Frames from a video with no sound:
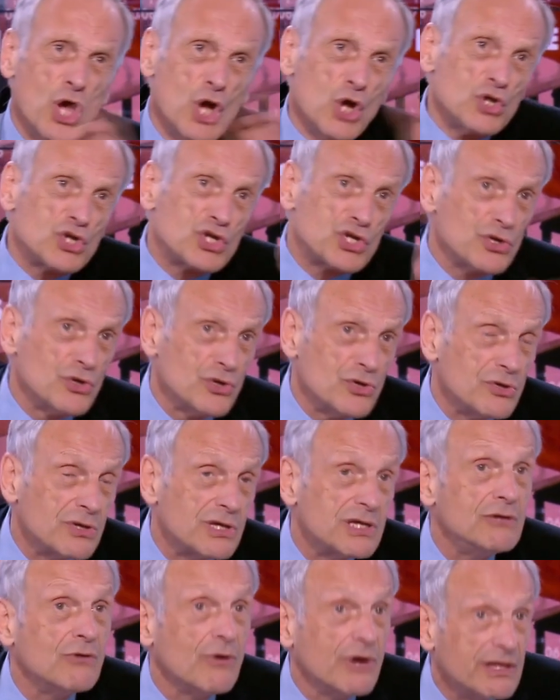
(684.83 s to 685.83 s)
Ceux
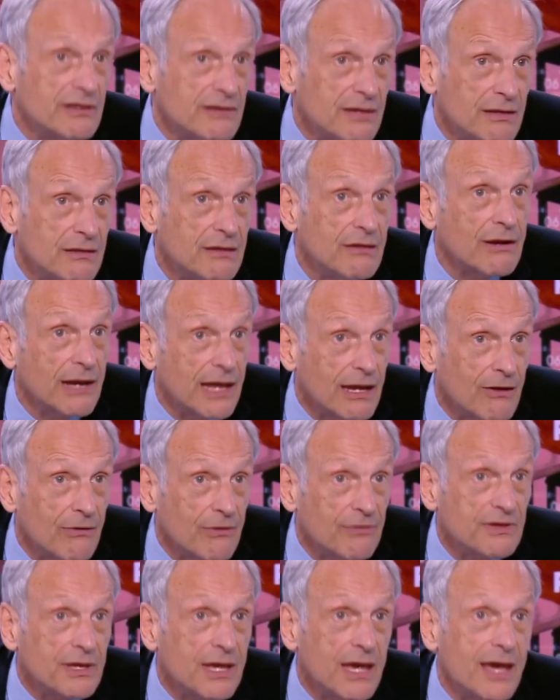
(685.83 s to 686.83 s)
qui ont été dans la
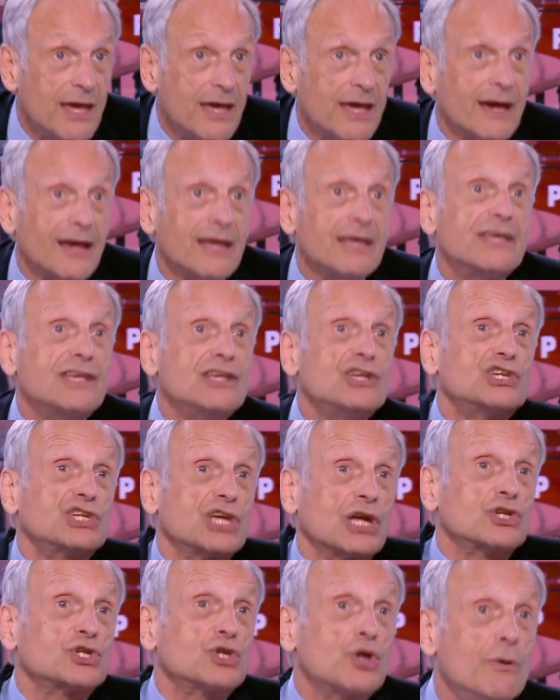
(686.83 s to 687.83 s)
Grande Guerre et qui
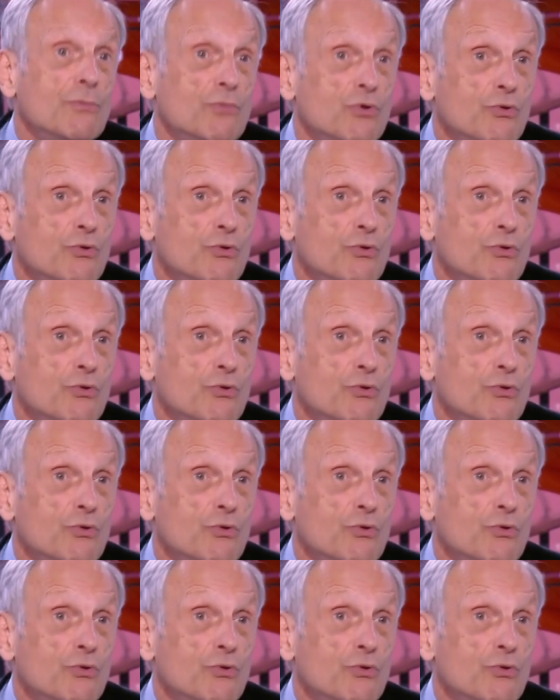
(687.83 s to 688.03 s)
cherchent comme